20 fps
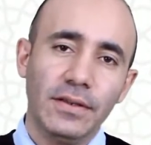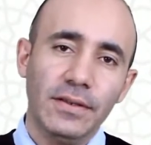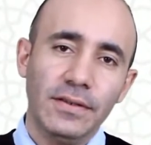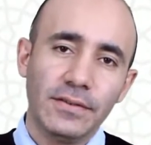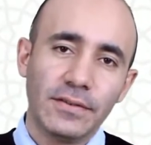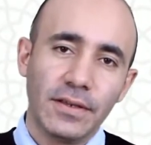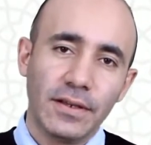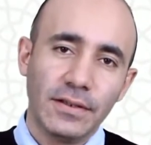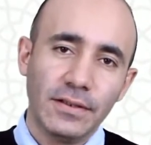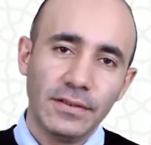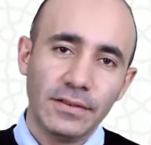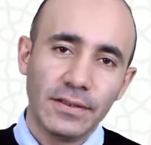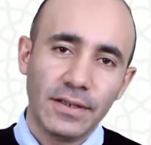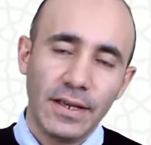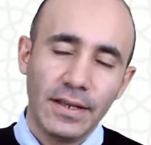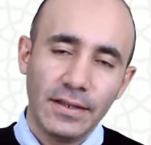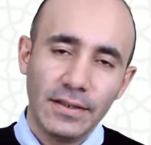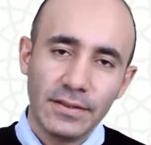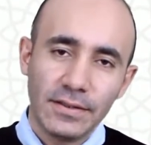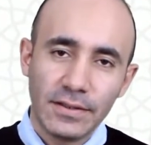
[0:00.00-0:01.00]
insanın
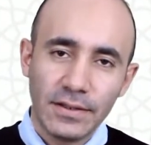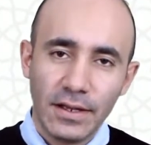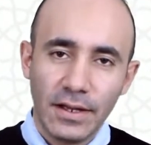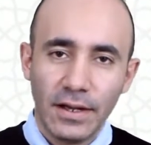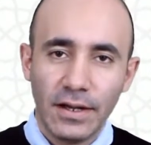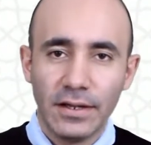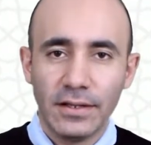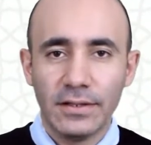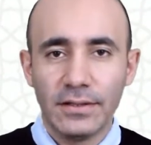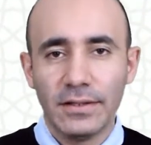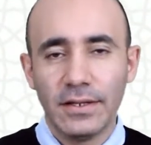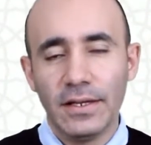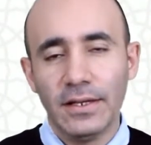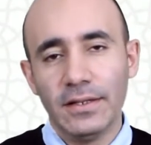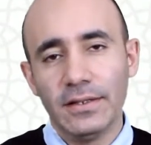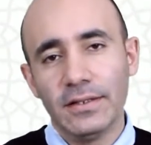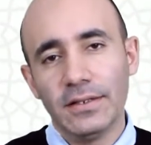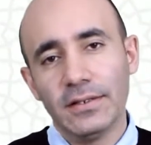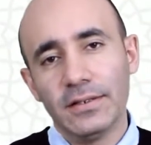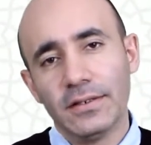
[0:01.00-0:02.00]
kendisine ait
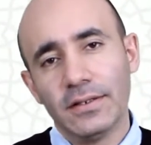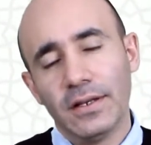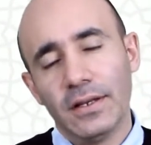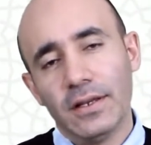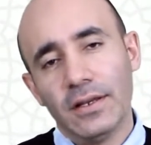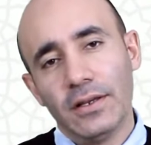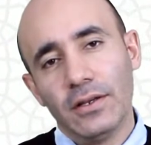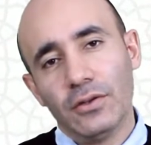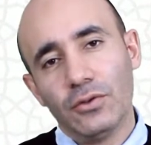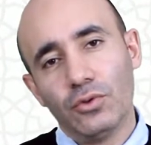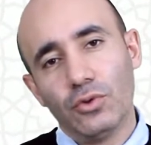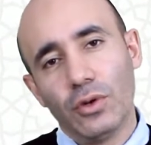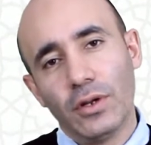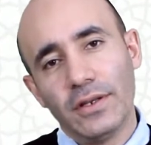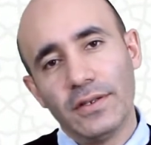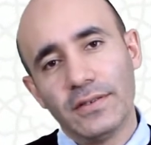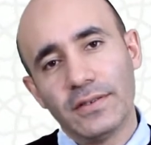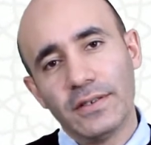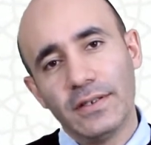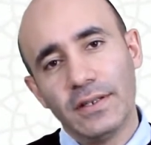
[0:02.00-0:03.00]
değildir.
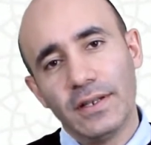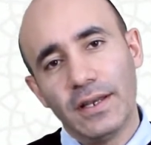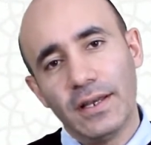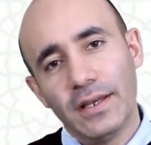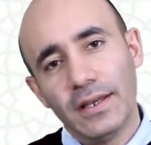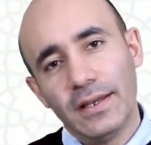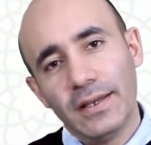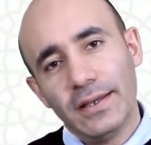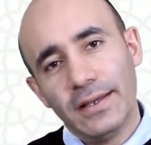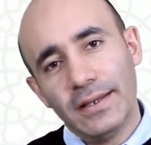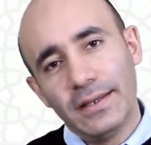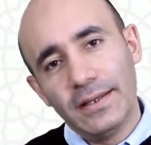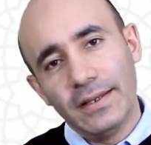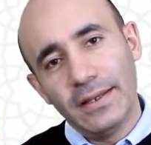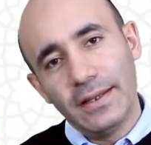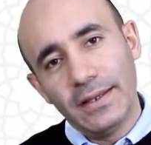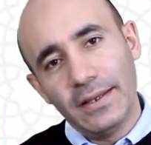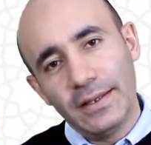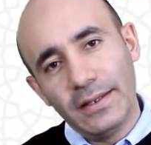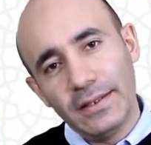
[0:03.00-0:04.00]
Dolayısıyla
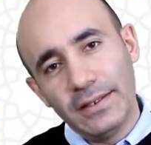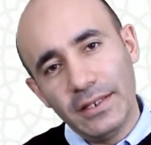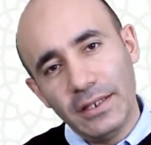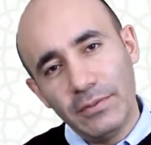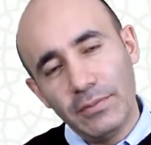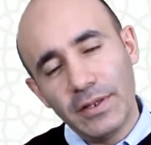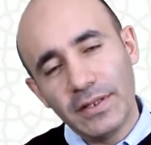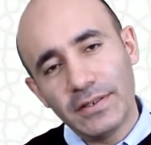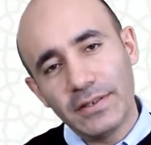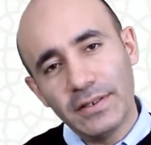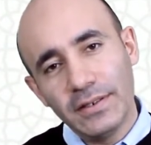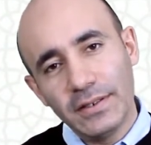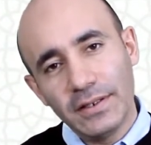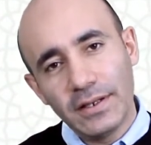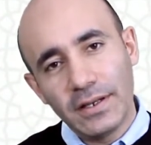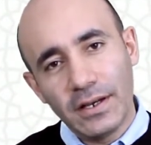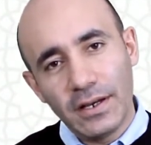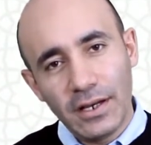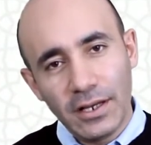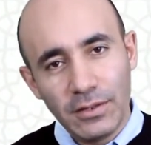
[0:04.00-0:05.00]
e, nimetin
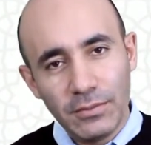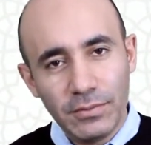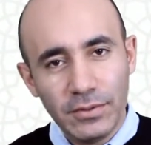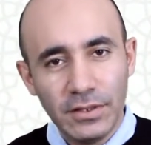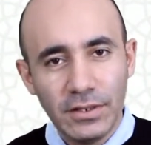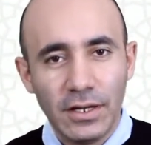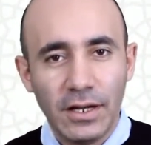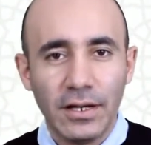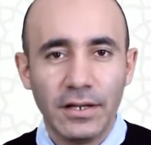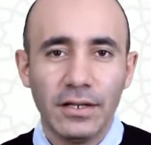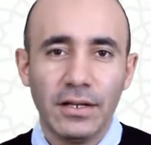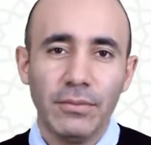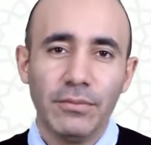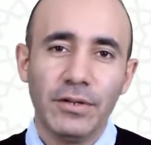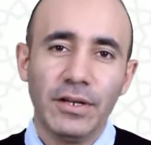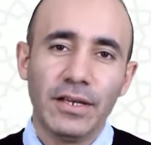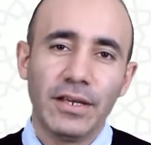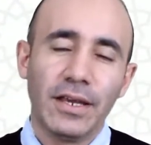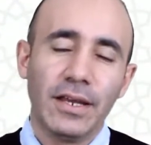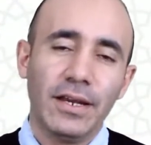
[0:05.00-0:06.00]
kaybı
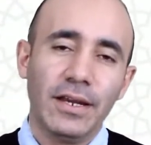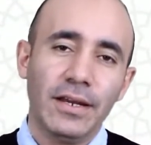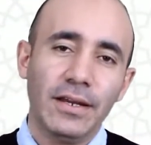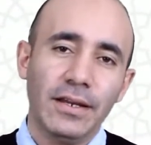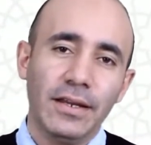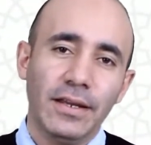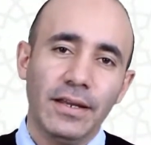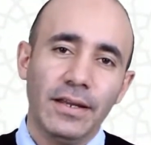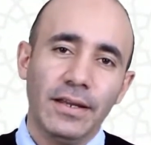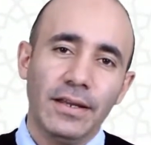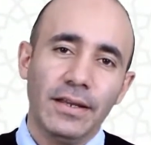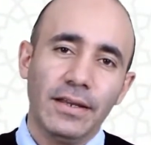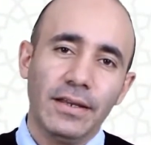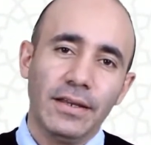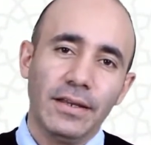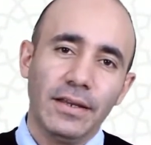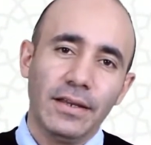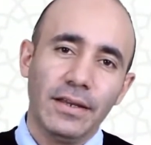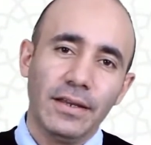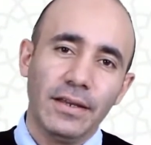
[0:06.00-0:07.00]
anlamına gelen
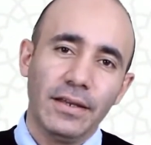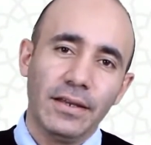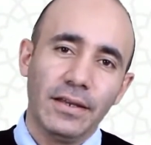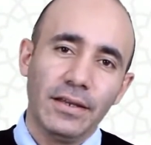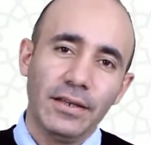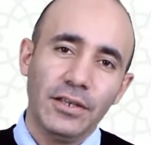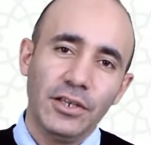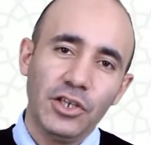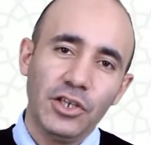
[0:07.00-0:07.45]
e,